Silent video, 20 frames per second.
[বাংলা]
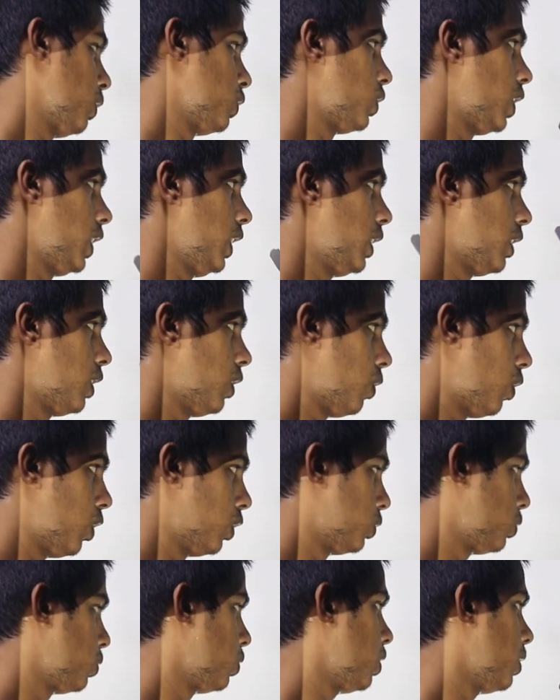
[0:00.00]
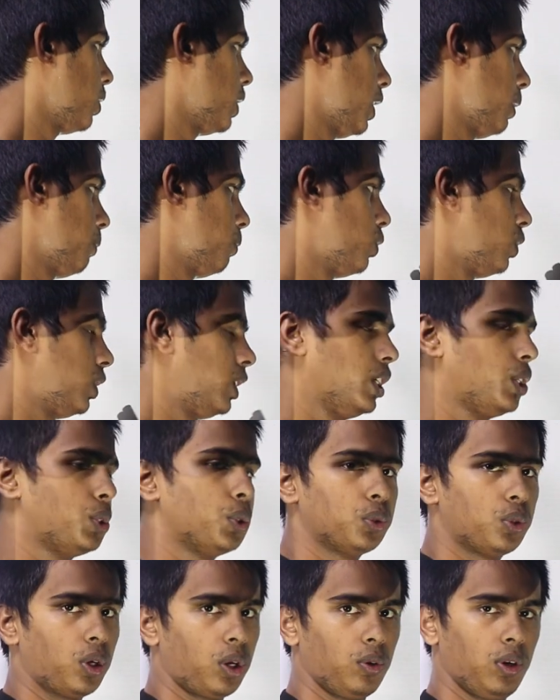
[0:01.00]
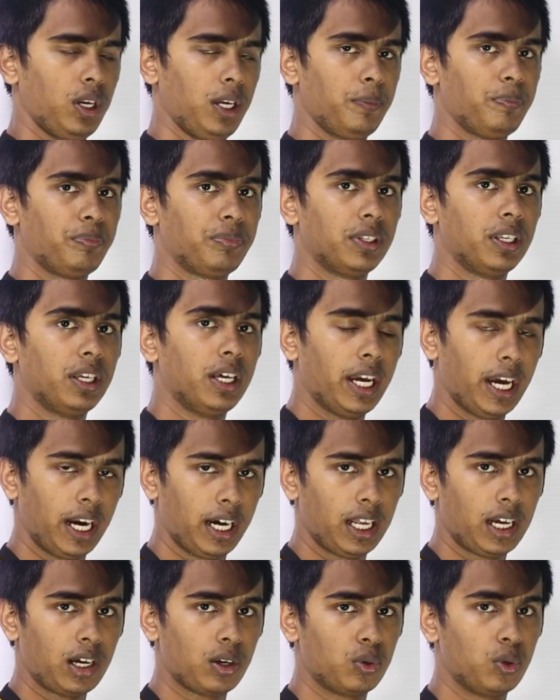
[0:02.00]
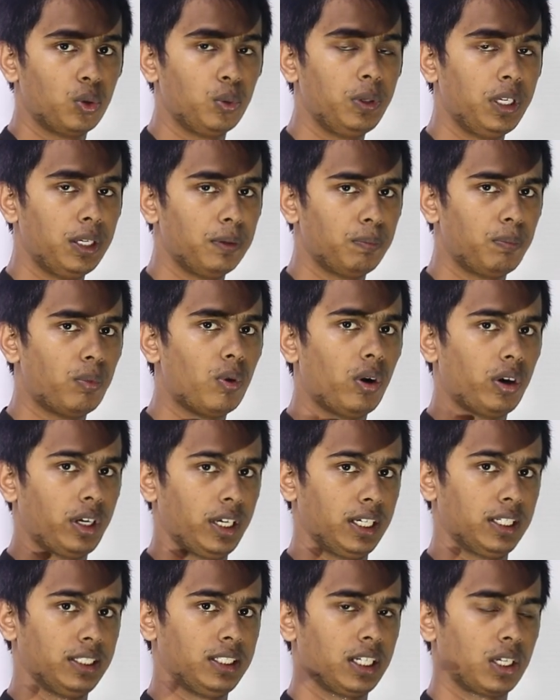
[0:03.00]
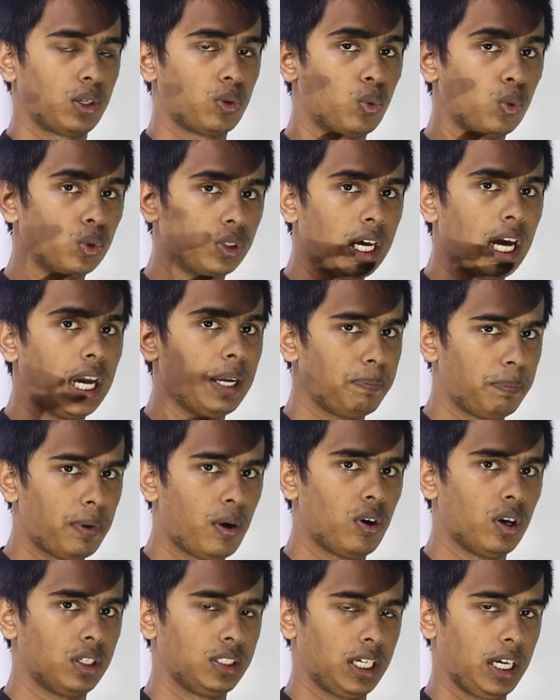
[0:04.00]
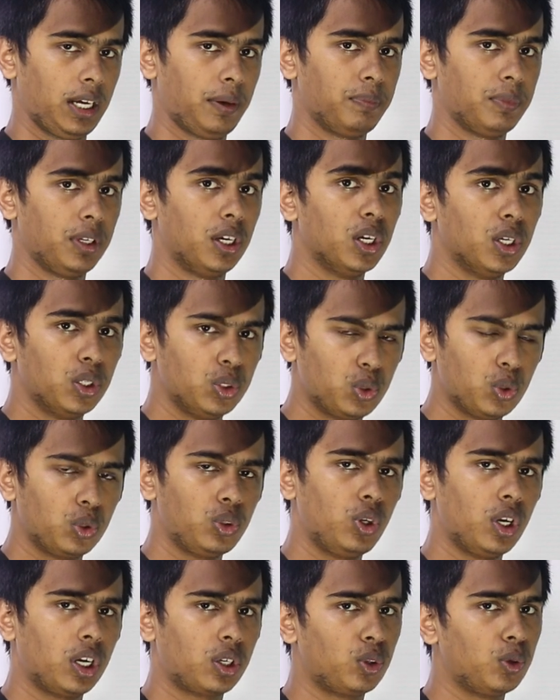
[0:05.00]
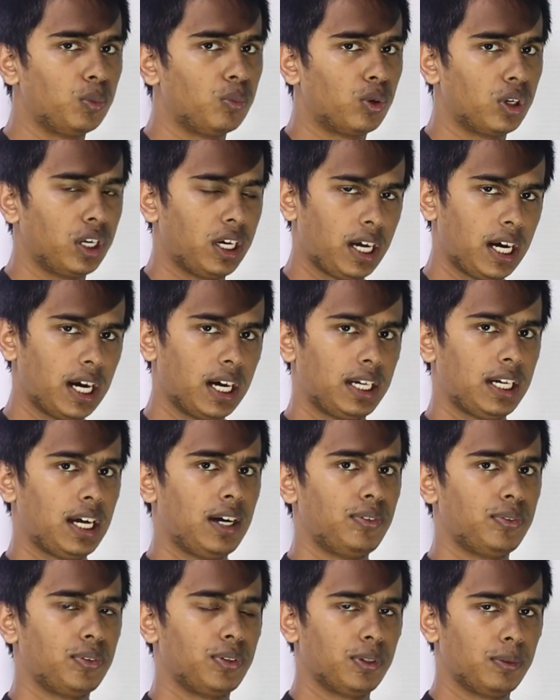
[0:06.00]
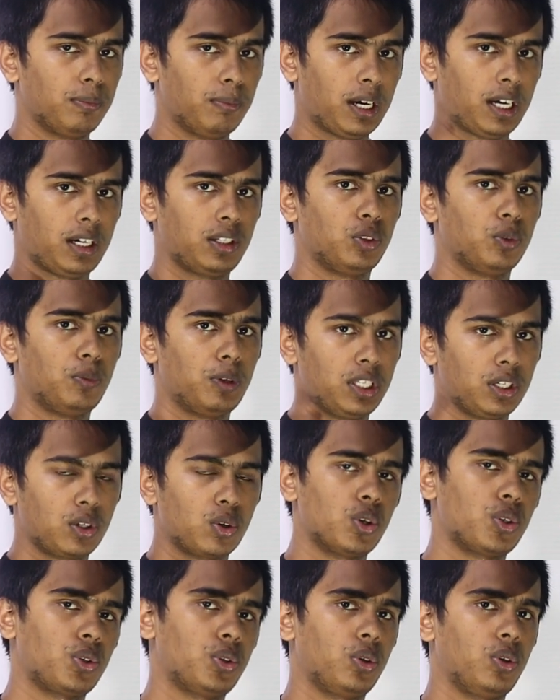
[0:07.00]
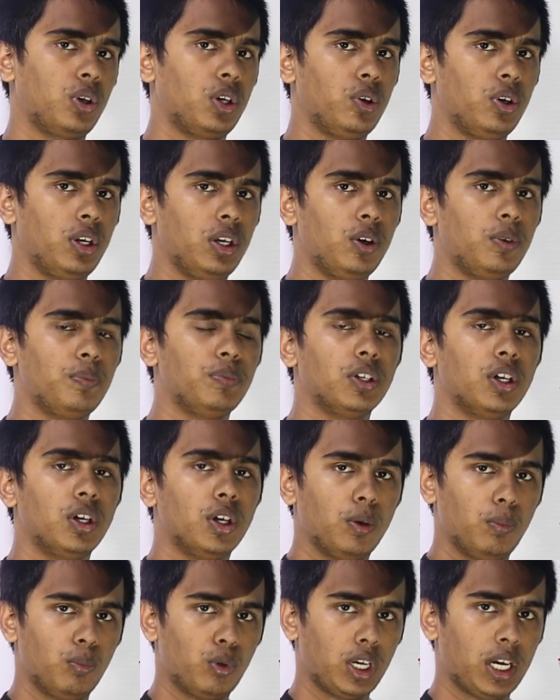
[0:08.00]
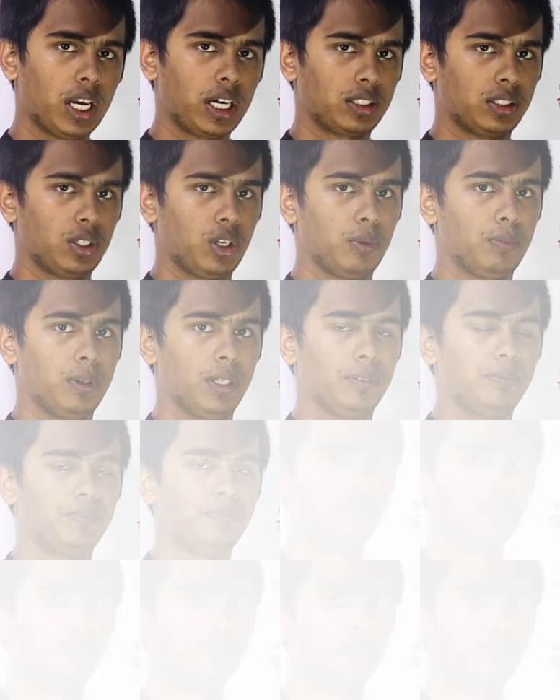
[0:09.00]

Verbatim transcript: সরি অন্ত্র এবং টিস্যু তরলে এটা খুবই ইম্পর্ট্যান্ট যে কোথায় পাওয়া যায় যদিও একটু মনে রাখা টাফ বাট তোমাদের কষ্ট করে হইলেও মনে রাখতে হবে